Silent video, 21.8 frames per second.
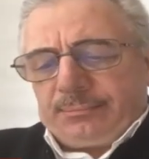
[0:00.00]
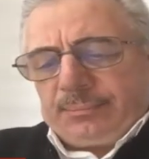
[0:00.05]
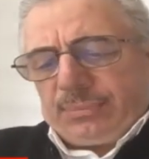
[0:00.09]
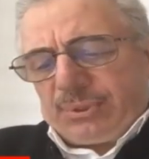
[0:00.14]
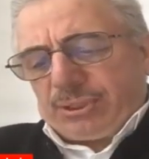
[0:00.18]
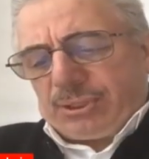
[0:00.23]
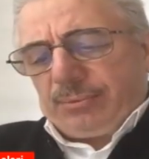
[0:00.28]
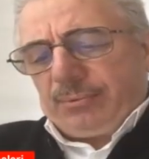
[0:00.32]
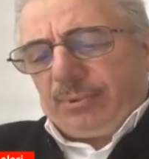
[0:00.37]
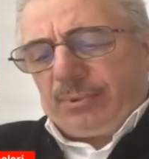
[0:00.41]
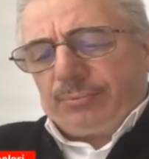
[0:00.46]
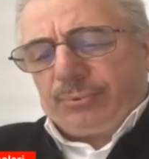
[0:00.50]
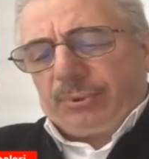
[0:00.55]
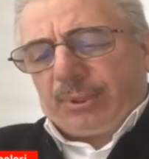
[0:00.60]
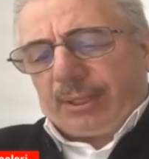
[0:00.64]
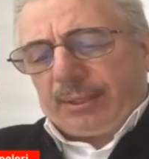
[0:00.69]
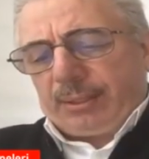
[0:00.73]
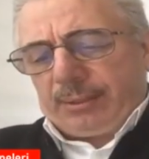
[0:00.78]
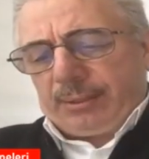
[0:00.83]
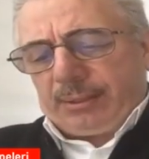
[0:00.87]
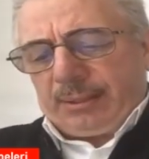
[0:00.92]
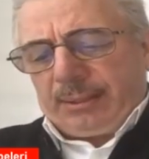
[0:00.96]
Biz şimdi
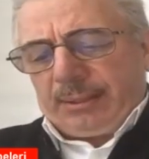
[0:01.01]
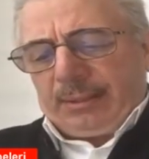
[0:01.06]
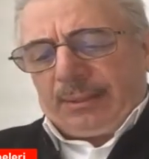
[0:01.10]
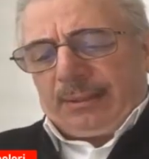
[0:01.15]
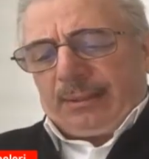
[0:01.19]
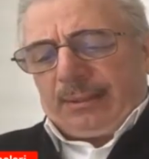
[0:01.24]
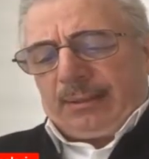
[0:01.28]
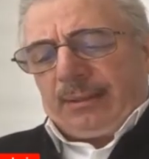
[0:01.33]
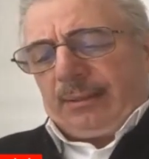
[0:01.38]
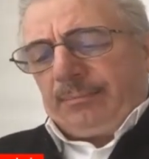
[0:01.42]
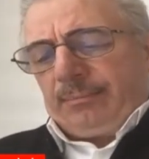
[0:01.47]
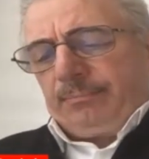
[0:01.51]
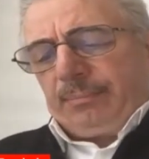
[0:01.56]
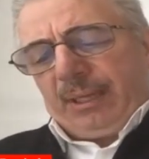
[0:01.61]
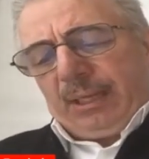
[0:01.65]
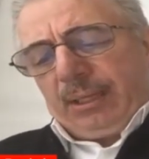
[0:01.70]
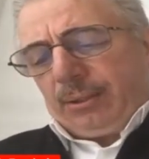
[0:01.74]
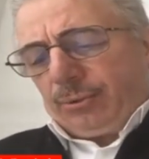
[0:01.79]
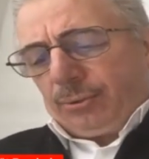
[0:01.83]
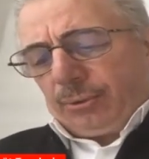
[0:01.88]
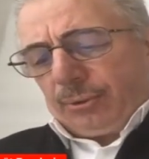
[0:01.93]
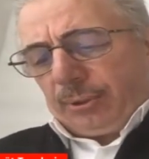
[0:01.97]
bunları
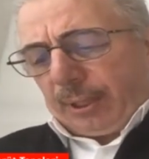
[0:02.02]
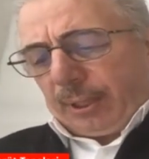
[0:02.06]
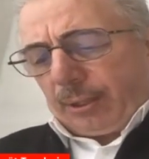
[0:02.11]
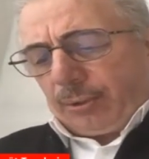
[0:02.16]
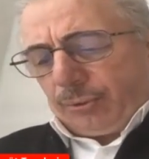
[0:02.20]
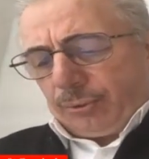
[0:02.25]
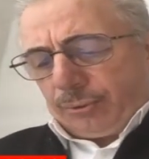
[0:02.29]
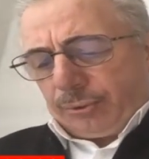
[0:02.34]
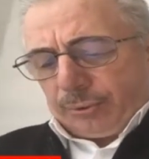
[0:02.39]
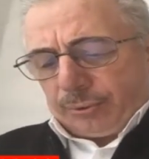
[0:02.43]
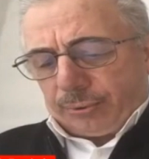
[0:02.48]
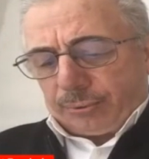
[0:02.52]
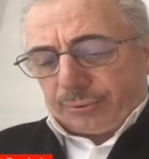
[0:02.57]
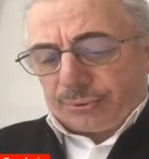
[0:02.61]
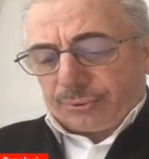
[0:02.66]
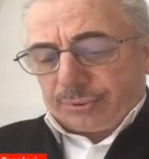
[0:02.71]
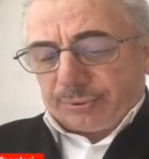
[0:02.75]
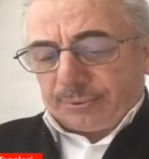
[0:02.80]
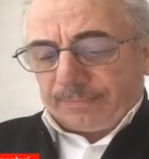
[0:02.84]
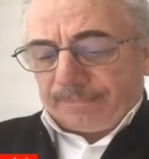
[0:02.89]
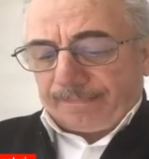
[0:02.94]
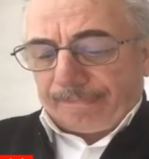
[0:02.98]
bilgi olarak
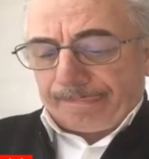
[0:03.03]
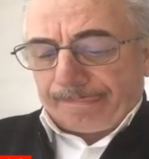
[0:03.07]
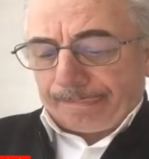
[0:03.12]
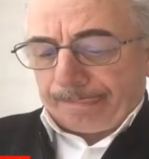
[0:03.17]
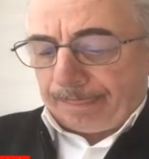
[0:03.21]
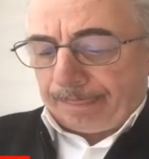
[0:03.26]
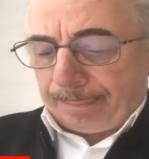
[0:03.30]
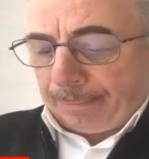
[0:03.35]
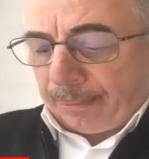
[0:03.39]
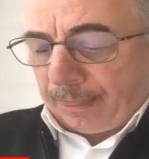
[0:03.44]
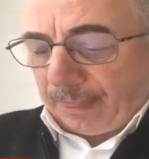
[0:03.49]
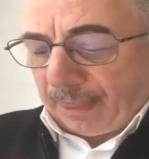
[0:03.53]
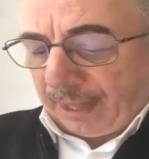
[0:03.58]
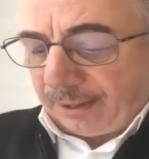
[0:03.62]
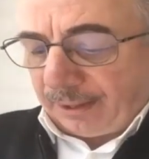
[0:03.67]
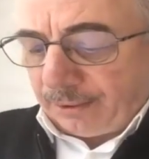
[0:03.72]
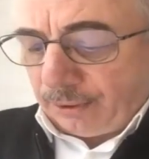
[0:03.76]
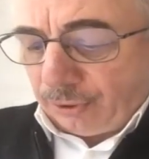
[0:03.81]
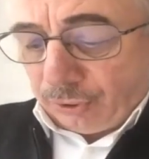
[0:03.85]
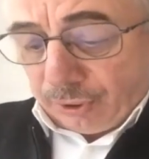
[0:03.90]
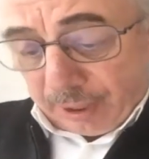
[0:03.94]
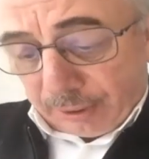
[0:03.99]
okuyoruz.
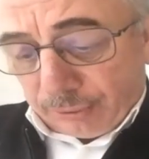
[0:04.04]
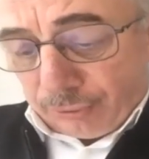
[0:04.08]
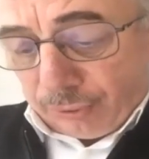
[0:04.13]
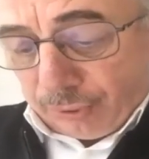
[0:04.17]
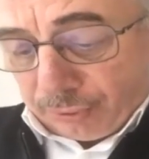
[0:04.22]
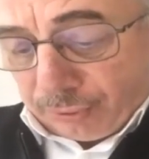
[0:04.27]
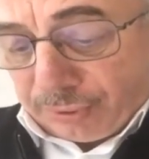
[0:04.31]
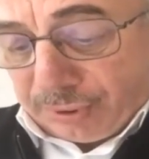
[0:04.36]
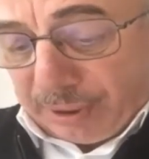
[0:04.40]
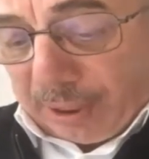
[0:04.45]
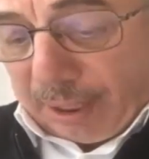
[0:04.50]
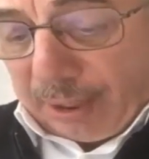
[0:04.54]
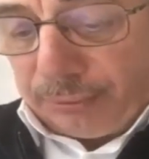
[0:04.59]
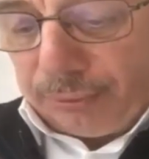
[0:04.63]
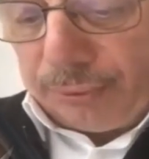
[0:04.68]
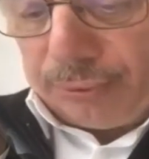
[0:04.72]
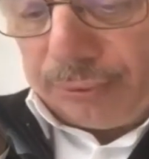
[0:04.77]
Öğreniyoruz daha